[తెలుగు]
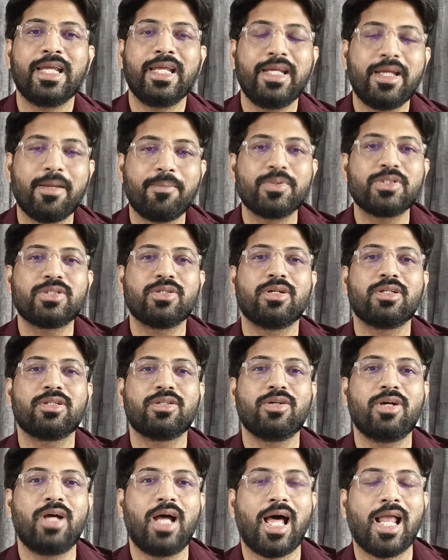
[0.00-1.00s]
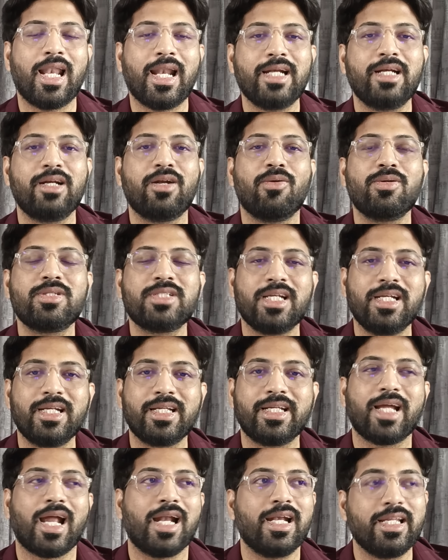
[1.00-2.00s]
ఈ ఎపిసోడ్తో అలాంటి డౌట్స్
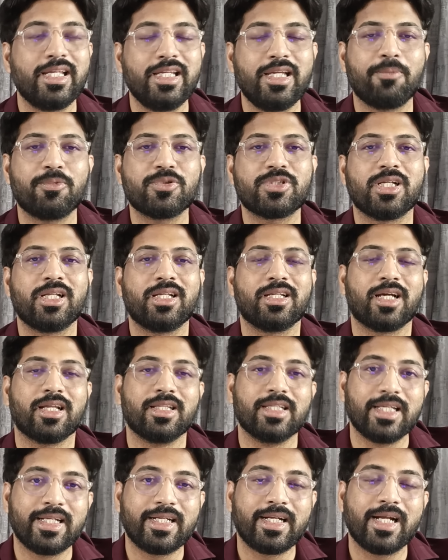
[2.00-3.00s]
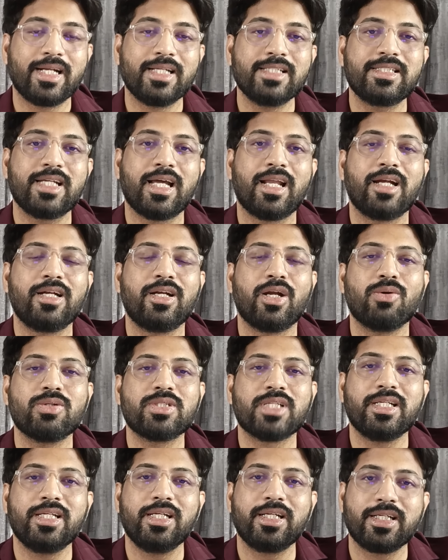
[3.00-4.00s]
అన్నిటికి అంటే ఈ ఎపిసోడ్ అని కాదు ఇక్కడ నుంచి అలాంటి
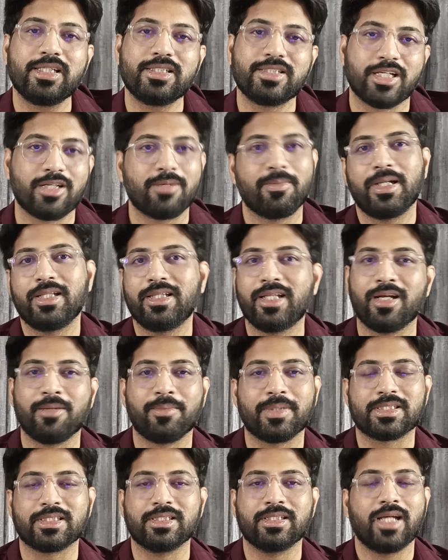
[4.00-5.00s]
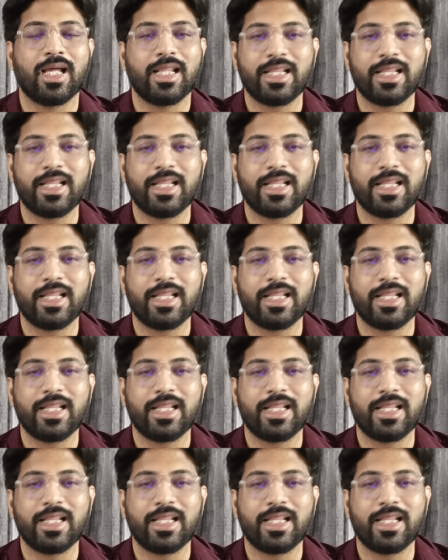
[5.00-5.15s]
డౌట్స్ అన్నిటికి చెక్ పడిద్దని అనిపిస్తుంది